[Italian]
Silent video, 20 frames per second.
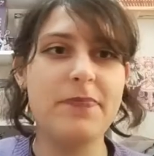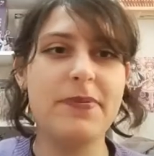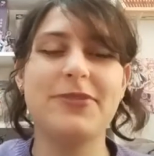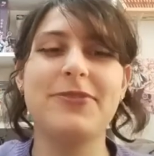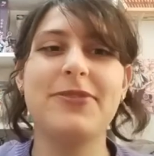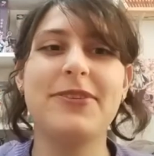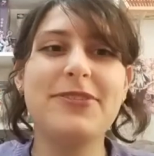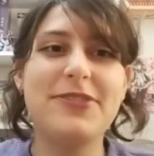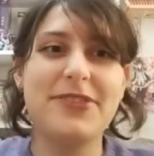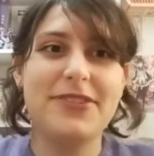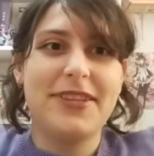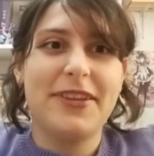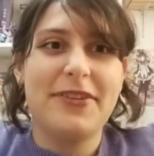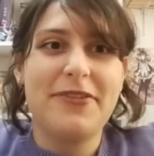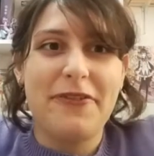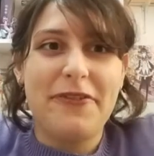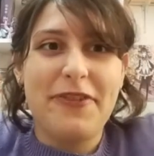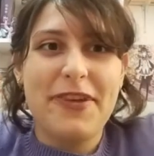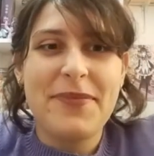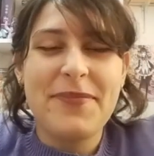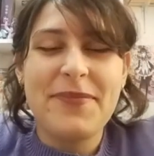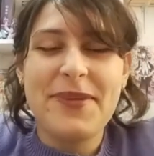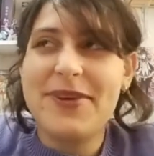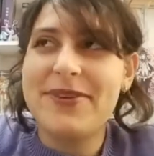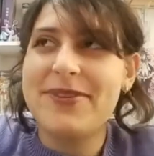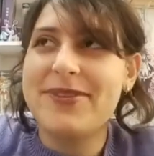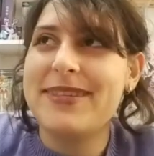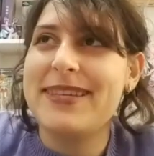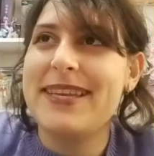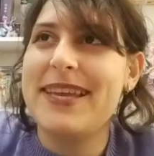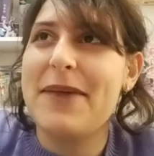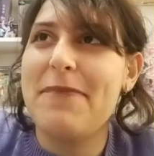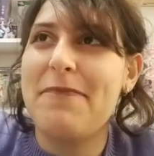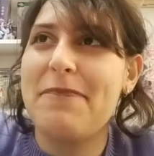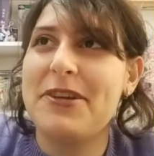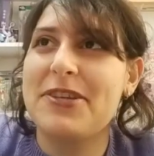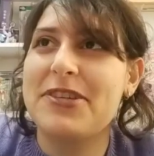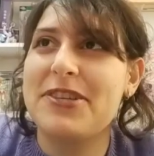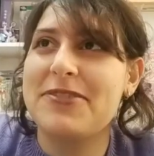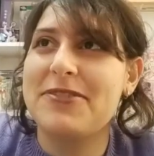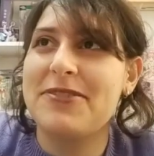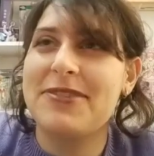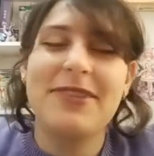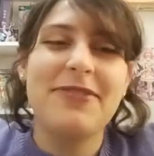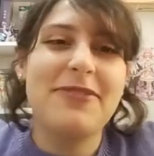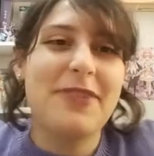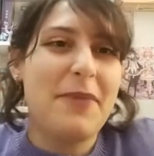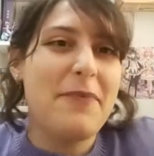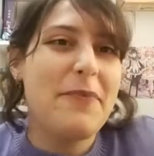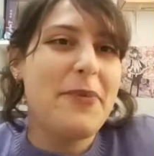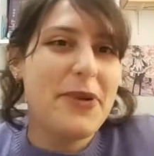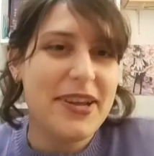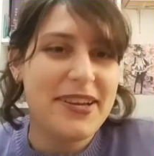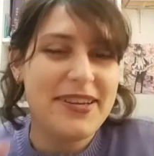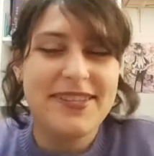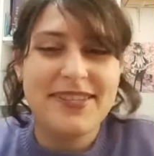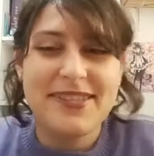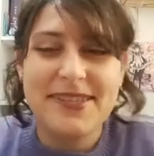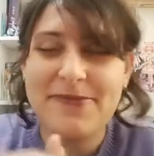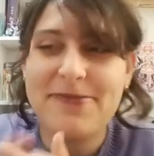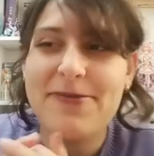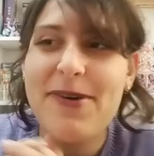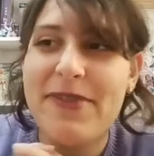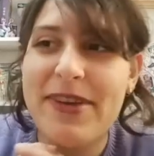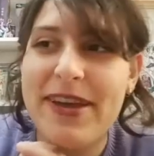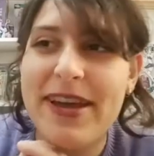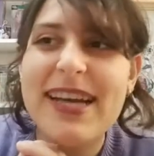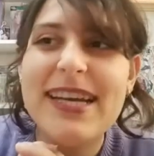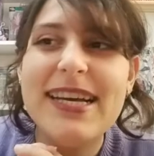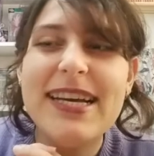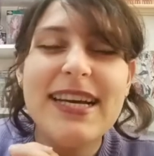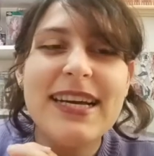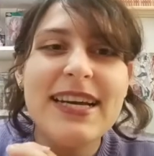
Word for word: personaggi stanno fermi così e poi c'è soltanto la bocca che si muove.